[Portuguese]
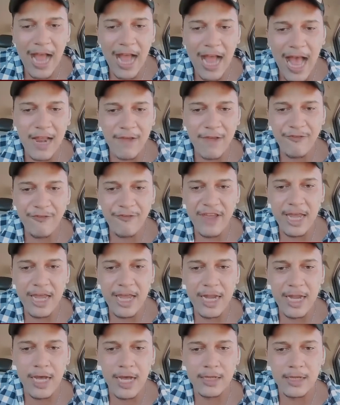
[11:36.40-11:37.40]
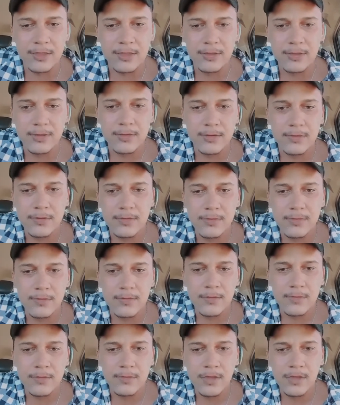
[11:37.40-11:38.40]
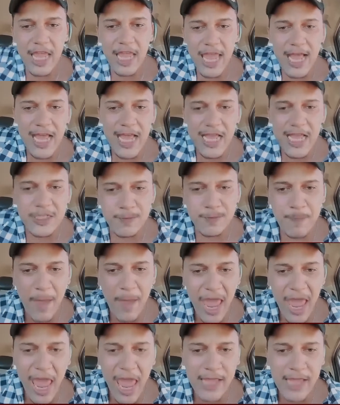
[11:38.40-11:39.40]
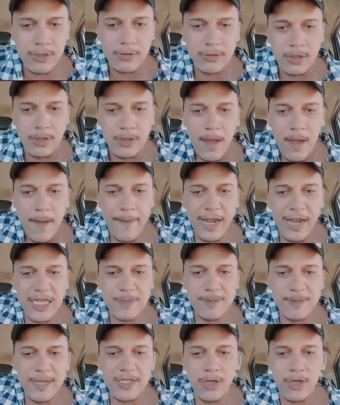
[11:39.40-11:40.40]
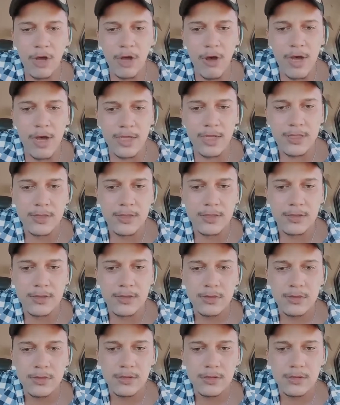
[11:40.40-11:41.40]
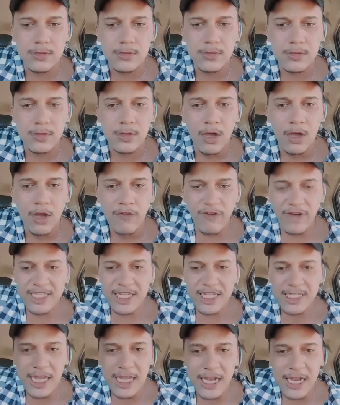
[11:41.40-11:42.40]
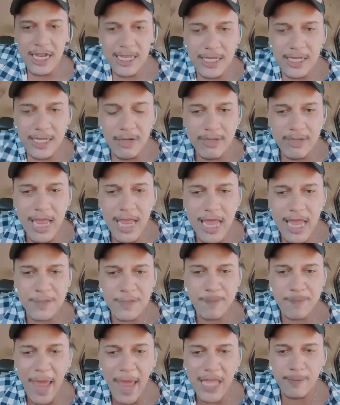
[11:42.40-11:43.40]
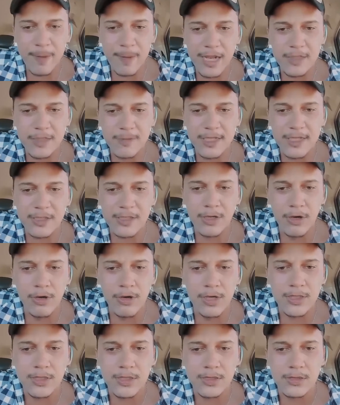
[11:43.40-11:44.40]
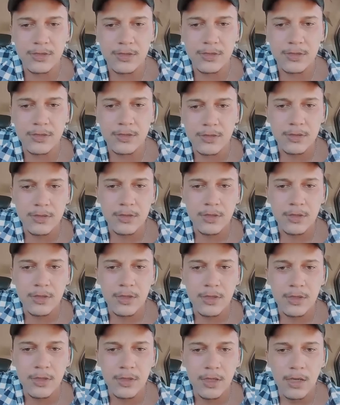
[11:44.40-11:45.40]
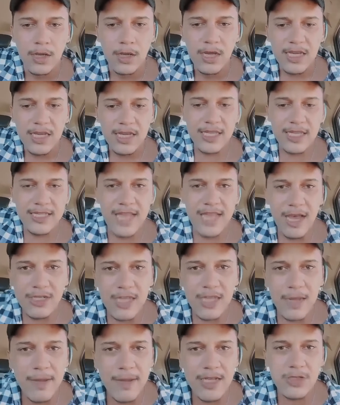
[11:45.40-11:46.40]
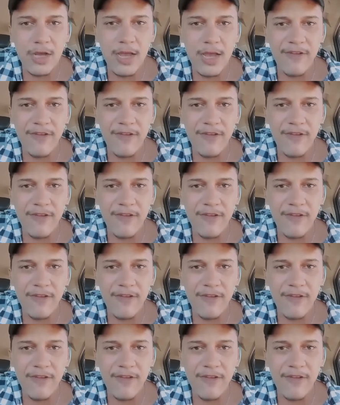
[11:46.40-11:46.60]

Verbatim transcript: Cria vergonha na sua cara, Fernanda. Tenha respeito pelas pessoas. Vossa Excelência não tem respeito pelas pessoas.